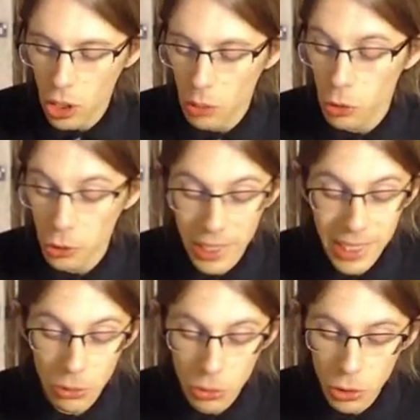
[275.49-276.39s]
me suis
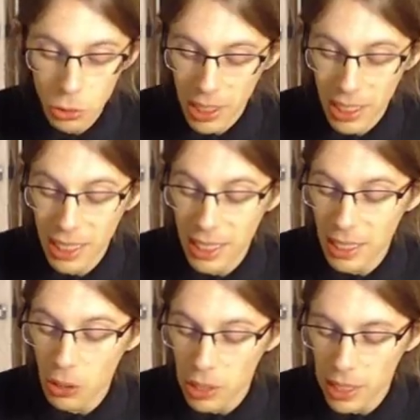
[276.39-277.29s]
glissé contre toi qui était
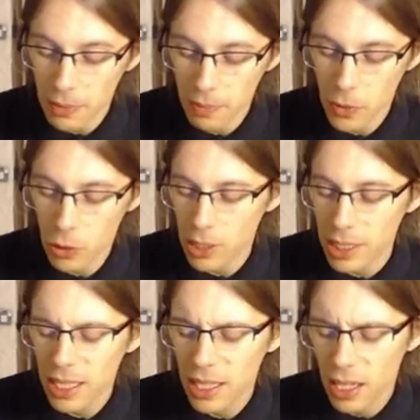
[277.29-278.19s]
déjà au lit. Tu as
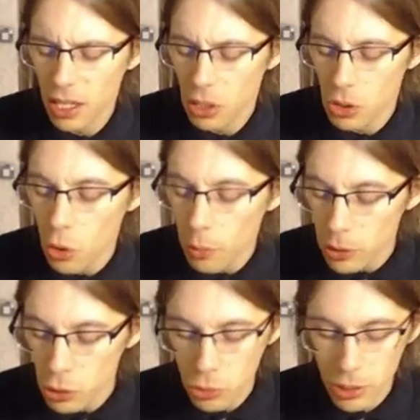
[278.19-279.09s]
dit Non, pas
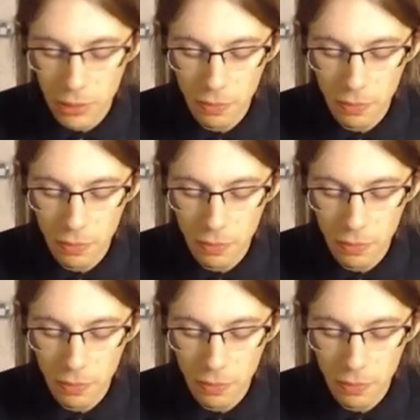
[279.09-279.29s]
aujourd'hui.